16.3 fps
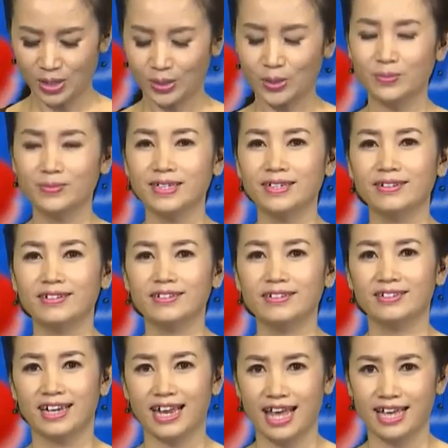cũng như
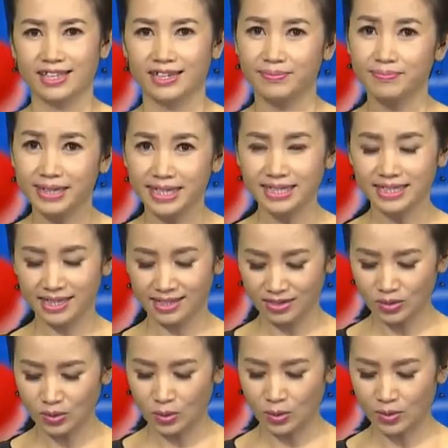là những biến
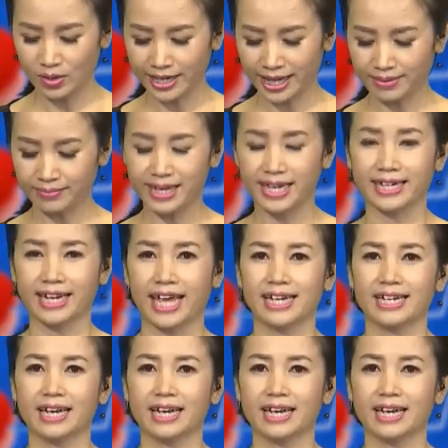chứng của căn bệnh này,